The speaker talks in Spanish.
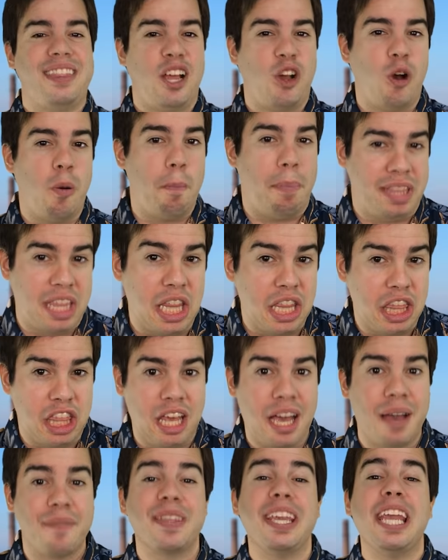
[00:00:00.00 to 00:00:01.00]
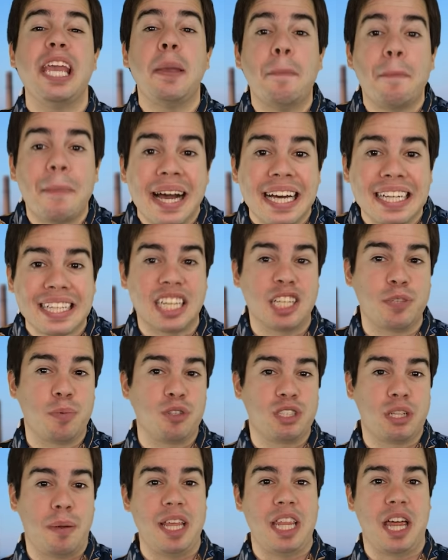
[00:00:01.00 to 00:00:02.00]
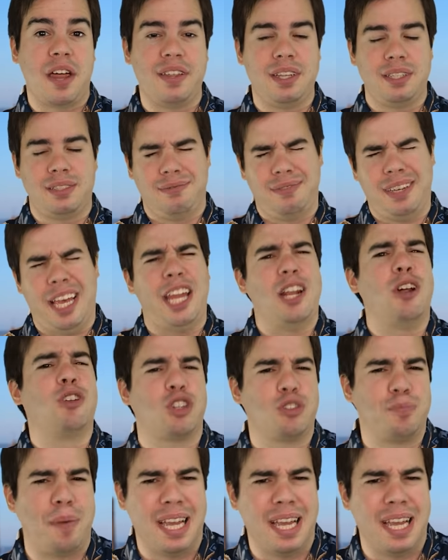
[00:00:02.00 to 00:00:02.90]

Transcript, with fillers: de competencia y más responsabilidades que en otros